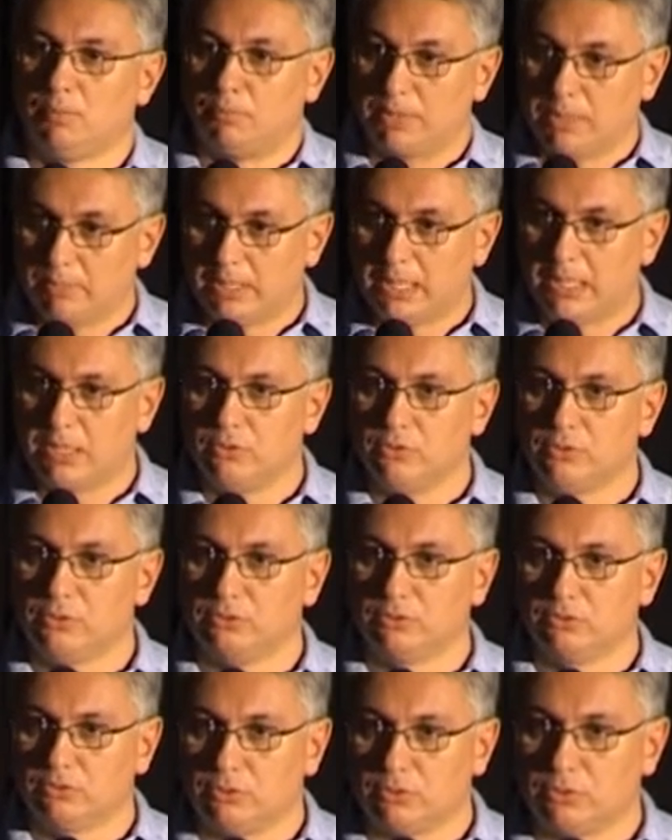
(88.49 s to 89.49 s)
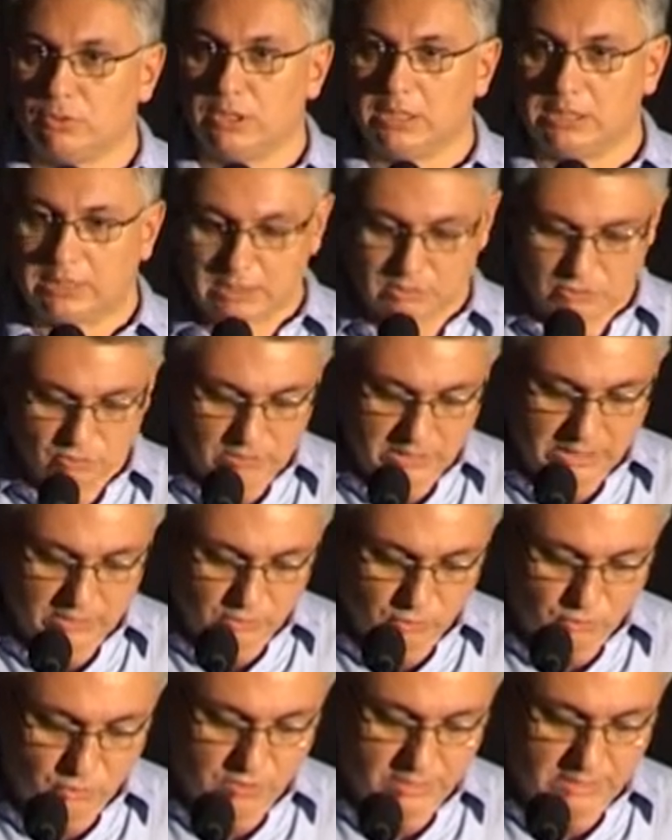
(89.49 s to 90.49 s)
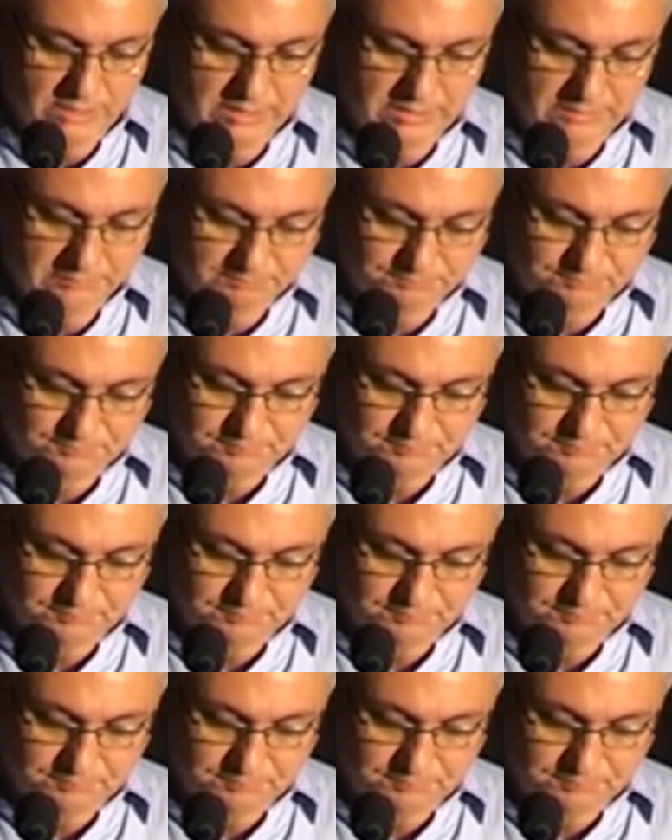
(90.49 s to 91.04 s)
privados con orientación católica.